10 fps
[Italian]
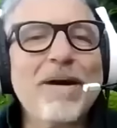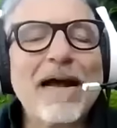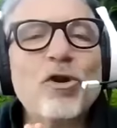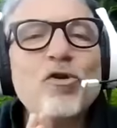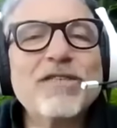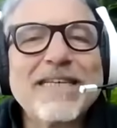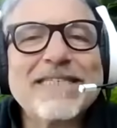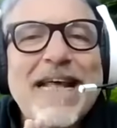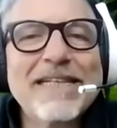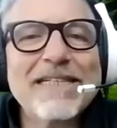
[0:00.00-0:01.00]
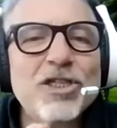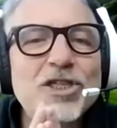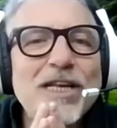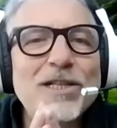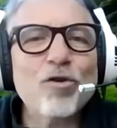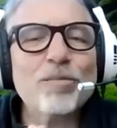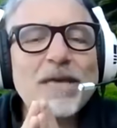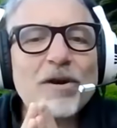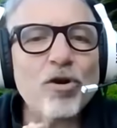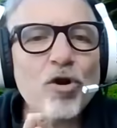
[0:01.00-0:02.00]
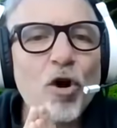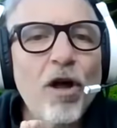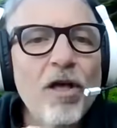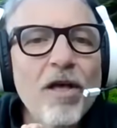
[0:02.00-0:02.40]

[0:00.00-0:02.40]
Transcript: ma cosa stai dicendo, Mirko?